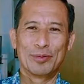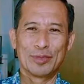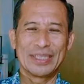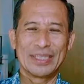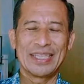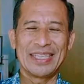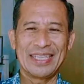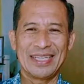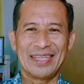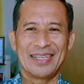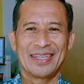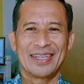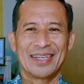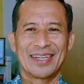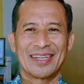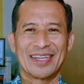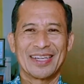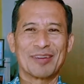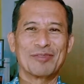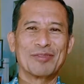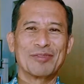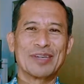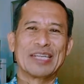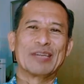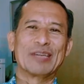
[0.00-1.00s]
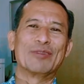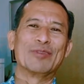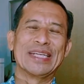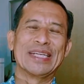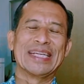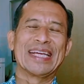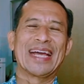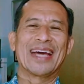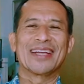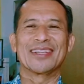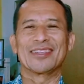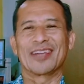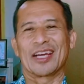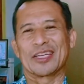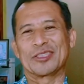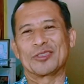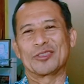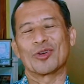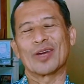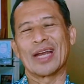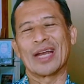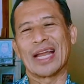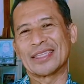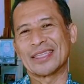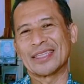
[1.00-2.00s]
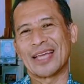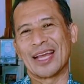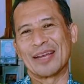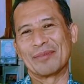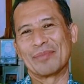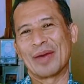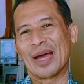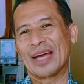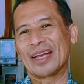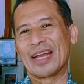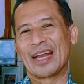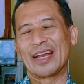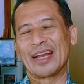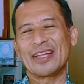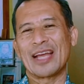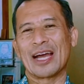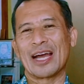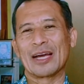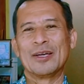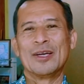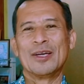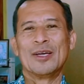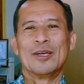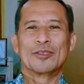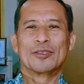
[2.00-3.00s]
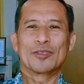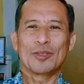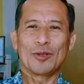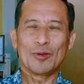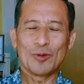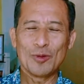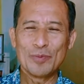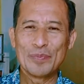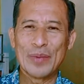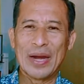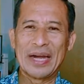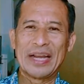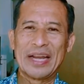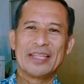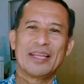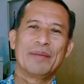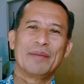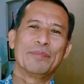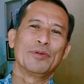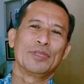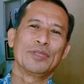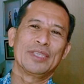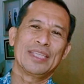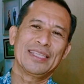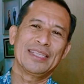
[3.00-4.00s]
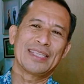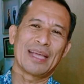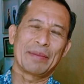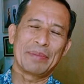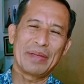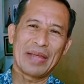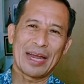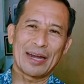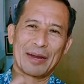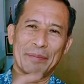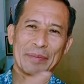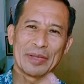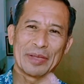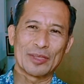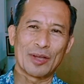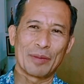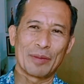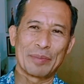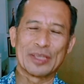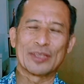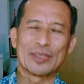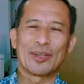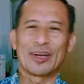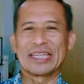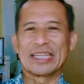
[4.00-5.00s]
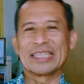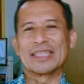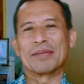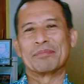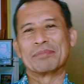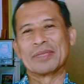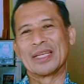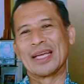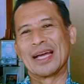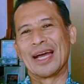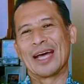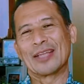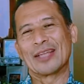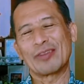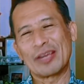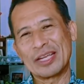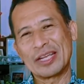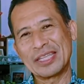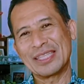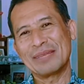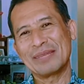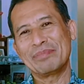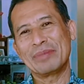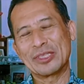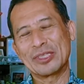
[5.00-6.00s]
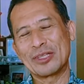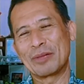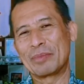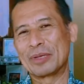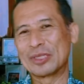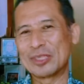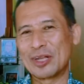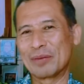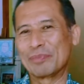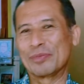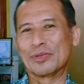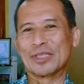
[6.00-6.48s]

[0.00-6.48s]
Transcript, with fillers: putih kekuning-kuningan atau kecoklatan. Bahkan ada yang seluruh badannya putih tapi ada bentol-bentol hitamnya atau hitam bentol-bentol